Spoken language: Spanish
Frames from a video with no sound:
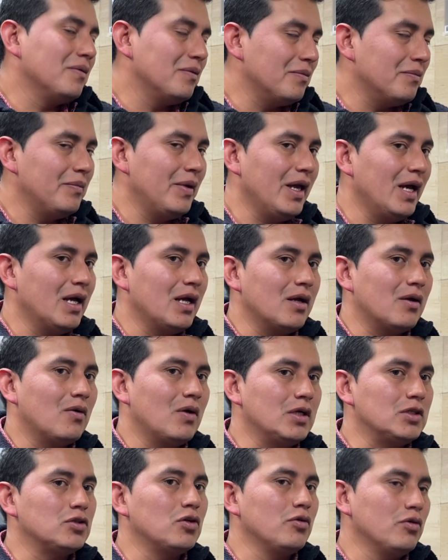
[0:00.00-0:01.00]
vea
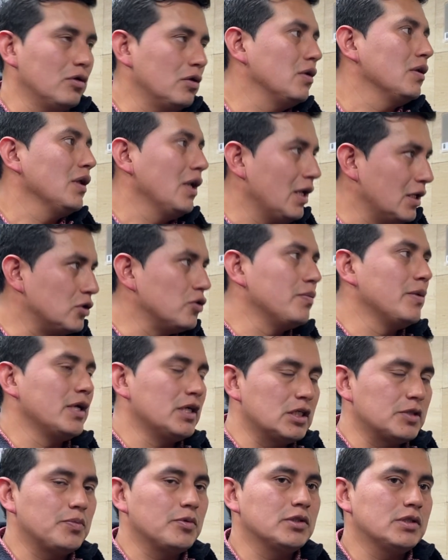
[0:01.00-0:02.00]
que la
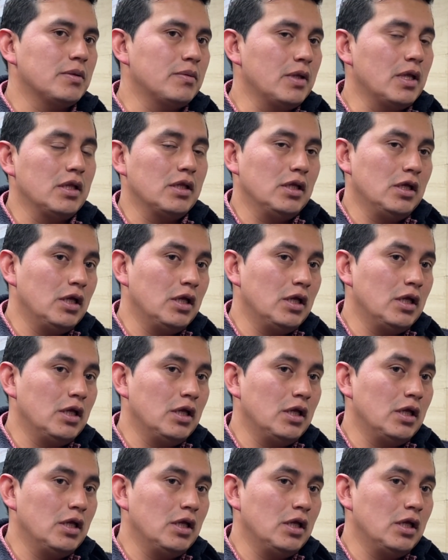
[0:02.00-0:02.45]
responsabilidad.